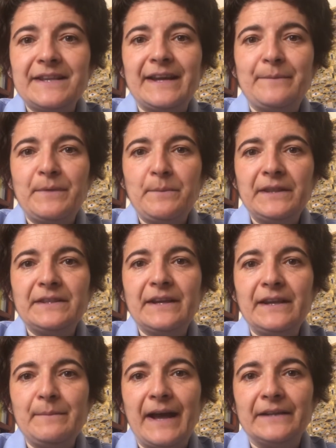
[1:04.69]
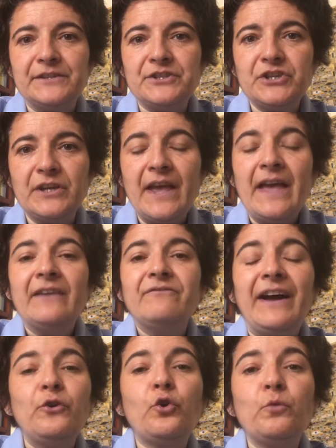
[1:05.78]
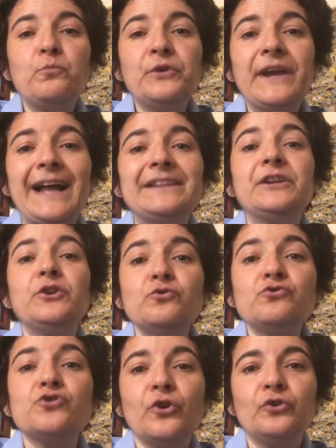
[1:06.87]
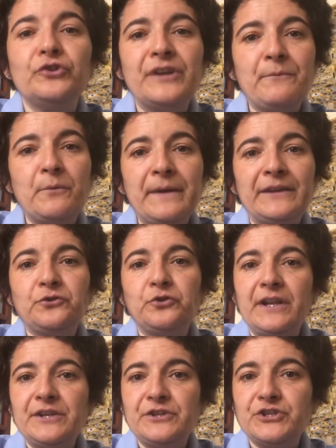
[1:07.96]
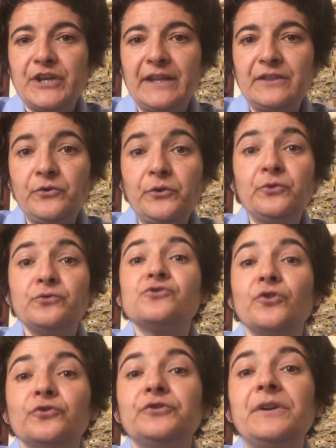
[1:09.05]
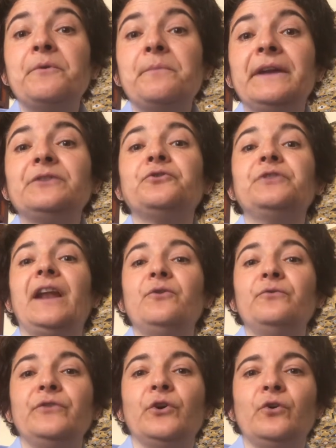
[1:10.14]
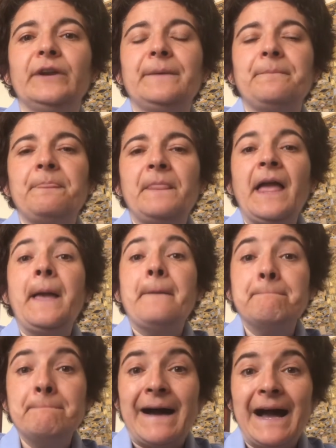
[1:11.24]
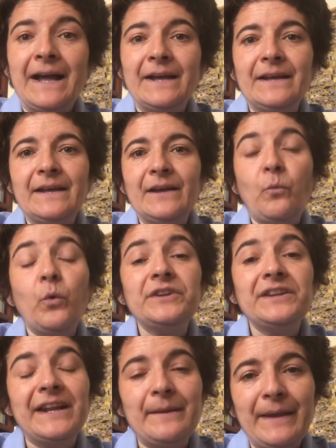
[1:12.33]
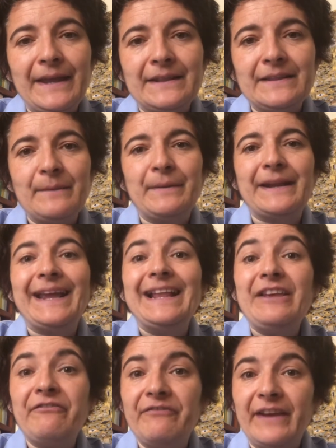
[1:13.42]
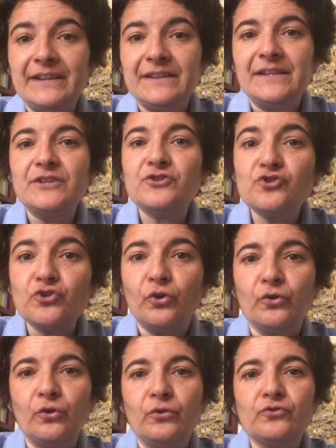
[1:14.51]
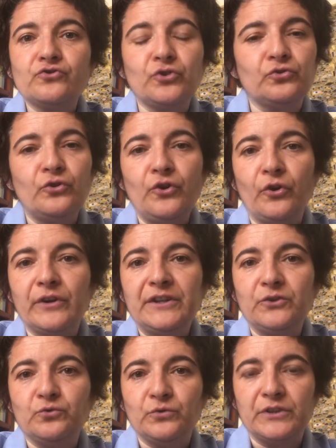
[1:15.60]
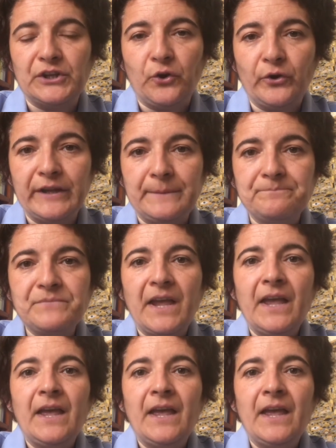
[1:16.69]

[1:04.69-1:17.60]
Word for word: dei cambiamenti climatici vanno comunicati non solo nel momento dell'incendio e non solo nel momento dell'alluvione, ma eh, quotidianamente perché gli effetti sono sotto gli occhi di tutti noi.